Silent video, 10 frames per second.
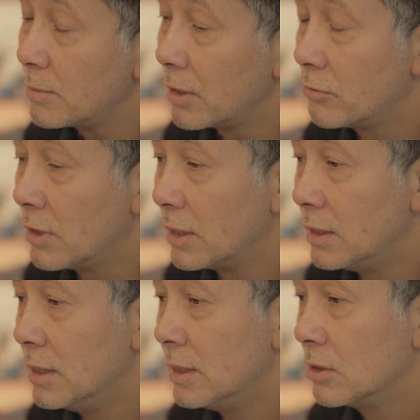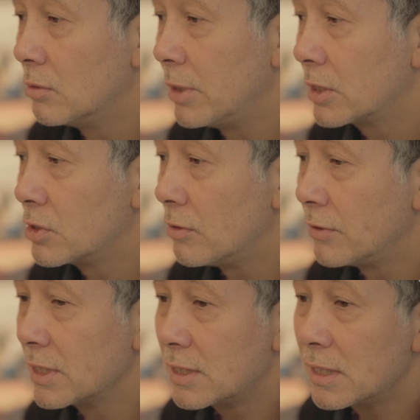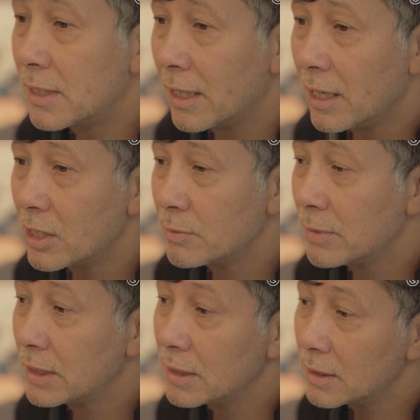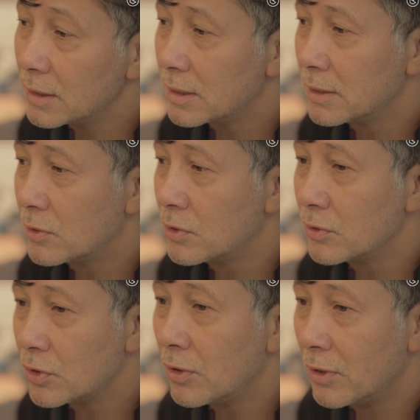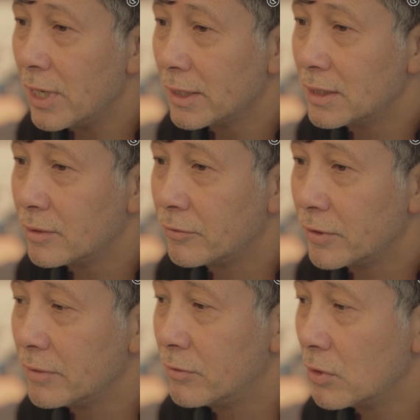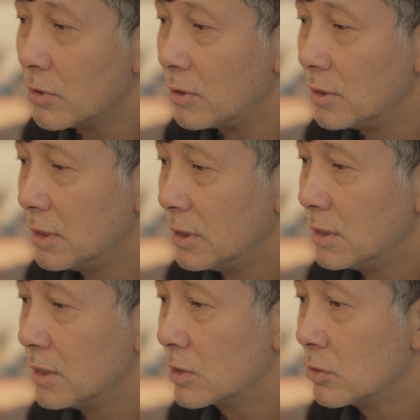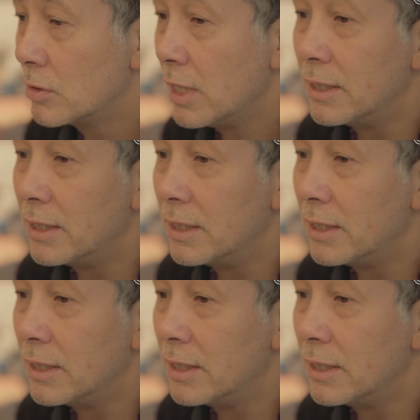parfois. Non pas que j'en fasse l'étalage, mais je, relate des faits violents, ceux de la